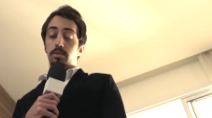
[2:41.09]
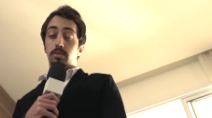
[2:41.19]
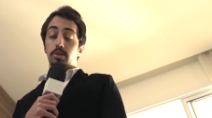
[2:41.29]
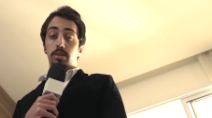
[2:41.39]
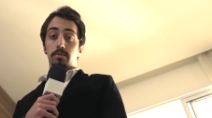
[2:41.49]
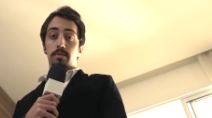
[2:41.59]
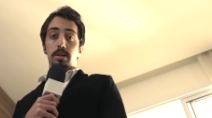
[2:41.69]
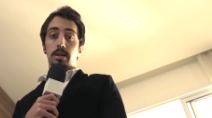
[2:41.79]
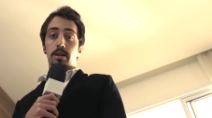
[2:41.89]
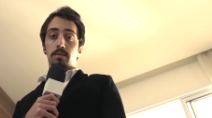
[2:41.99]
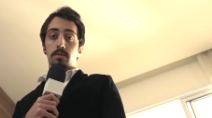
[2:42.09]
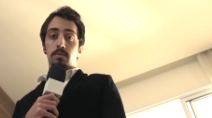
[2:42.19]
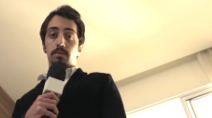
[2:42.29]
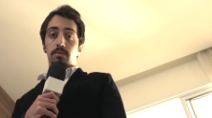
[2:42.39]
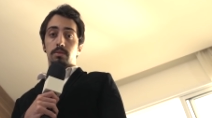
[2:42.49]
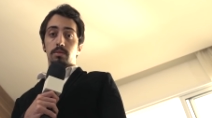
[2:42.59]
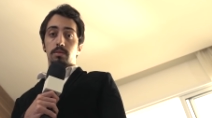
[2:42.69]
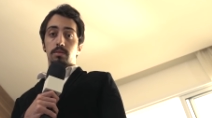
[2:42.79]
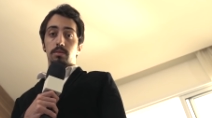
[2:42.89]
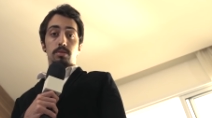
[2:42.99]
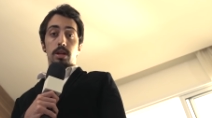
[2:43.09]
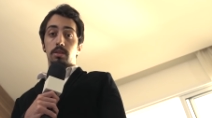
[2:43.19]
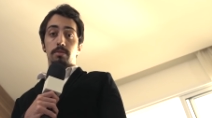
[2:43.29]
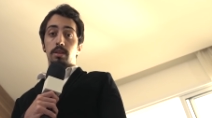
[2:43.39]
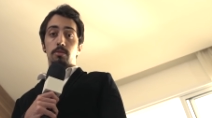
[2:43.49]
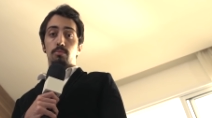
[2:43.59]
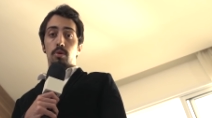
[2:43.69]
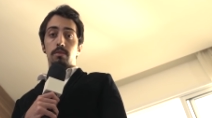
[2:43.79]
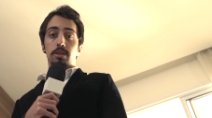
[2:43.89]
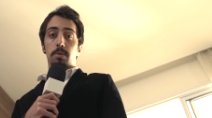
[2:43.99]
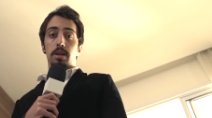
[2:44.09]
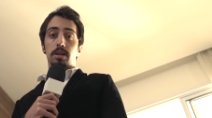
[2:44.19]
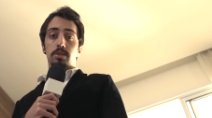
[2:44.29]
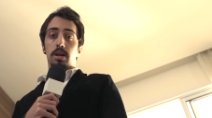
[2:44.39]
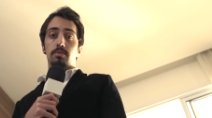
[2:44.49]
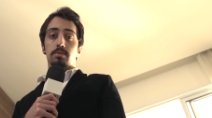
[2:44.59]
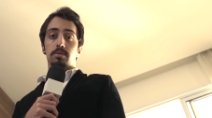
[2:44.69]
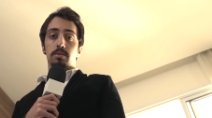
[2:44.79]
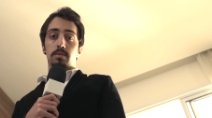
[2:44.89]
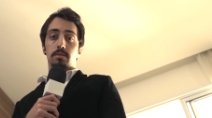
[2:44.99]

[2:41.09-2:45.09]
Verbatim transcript: Desse jeito não vai dar. Os caras estão vendendo móveis planejados.